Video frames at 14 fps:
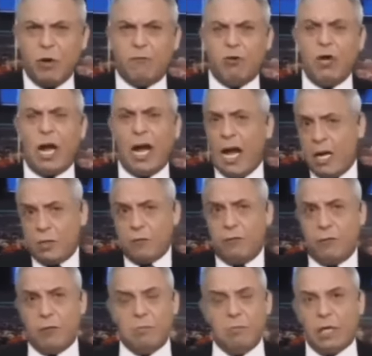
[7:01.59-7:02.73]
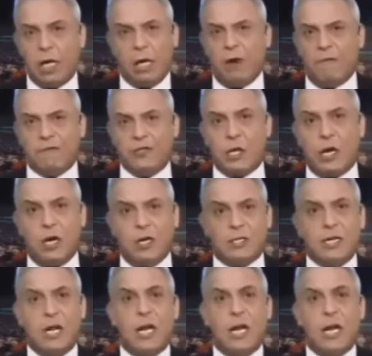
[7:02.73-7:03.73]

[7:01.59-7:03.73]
في كل حاجه تشوف الواد ما تعرفش خالص